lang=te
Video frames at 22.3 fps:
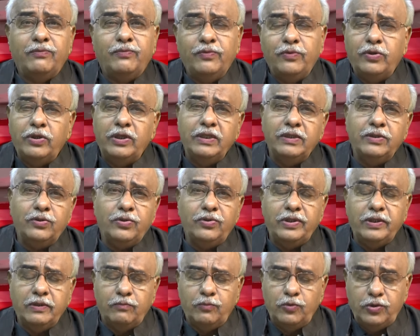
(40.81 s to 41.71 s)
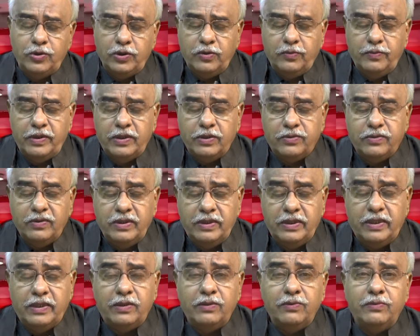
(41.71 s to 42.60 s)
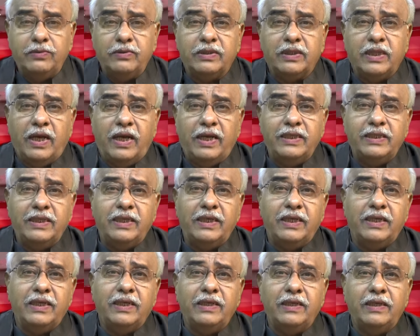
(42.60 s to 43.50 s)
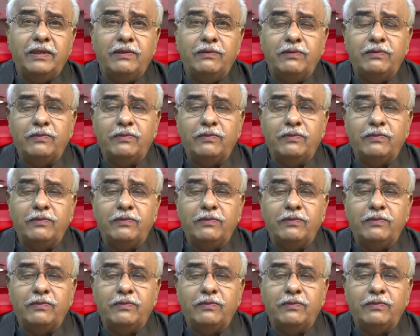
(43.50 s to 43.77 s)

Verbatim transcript: వ్యూహంతో ముందుకు వెళుతున్నాడు తాజాగా